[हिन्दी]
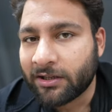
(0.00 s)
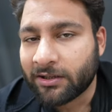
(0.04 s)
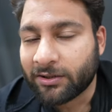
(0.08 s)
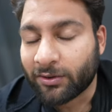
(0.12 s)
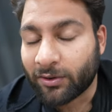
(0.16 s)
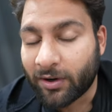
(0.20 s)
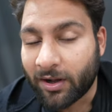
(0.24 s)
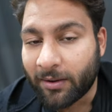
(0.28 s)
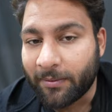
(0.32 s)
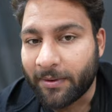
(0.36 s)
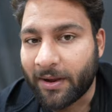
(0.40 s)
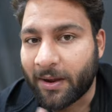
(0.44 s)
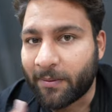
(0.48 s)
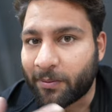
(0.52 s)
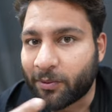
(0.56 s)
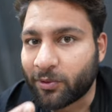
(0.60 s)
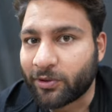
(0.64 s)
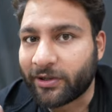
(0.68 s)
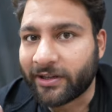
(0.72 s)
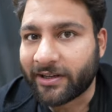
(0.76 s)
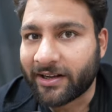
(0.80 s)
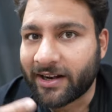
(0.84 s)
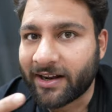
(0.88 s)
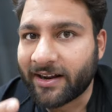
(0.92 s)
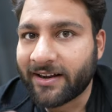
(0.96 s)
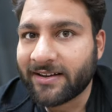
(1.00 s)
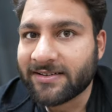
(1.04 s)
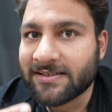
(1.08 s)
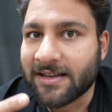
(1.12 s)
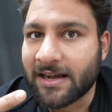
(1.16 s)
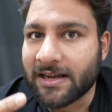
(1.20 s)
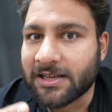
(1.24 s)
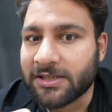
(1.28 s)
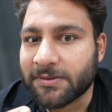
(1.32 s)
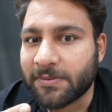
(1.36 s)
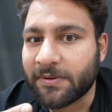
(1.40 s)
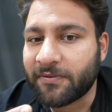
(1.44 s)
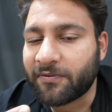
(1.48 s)
थोड़ा अभी आपको दिख रहा है कि
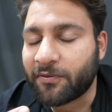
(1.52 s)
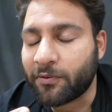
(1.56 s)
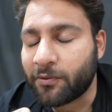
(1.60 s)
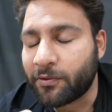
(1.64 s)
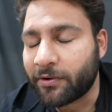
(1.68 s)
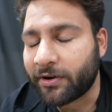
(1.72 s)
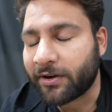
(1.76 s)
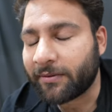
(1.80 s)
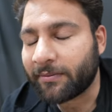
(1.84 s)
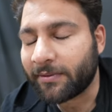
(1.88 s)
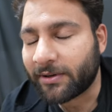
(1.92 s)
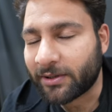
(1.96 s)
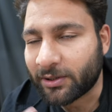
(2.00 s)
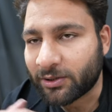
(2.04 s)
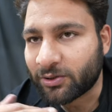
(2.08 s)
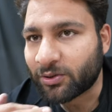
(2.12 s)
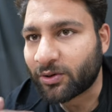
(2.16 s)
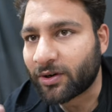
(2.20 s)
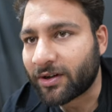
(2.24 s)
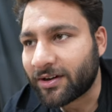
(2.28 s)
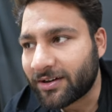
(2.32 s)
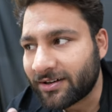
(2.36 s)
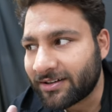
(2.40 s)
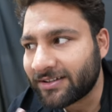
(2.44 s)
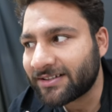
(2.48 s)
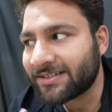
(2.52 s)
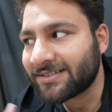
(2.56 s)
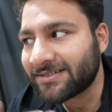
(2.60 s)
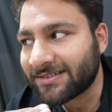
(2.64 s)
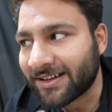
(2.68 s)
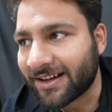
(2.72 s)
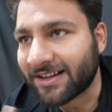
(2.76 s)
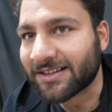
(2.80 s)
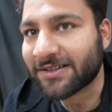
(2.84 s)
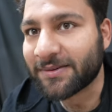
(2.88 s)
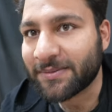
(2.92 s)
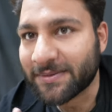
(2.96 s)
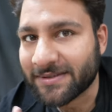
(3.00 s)
सांस भी फूल रही है मेरी तो थोड़ा
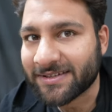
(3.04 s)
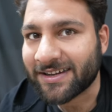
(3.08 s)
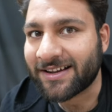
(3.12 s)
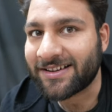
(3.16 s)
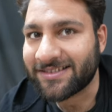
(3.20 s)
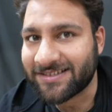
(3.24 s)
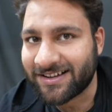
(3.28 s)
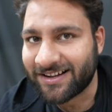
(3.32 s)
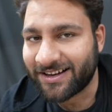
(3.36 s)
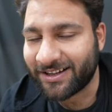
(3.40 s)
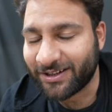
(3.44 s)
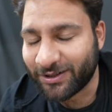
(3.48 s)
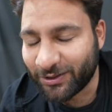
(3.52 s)
सांस में सांस आने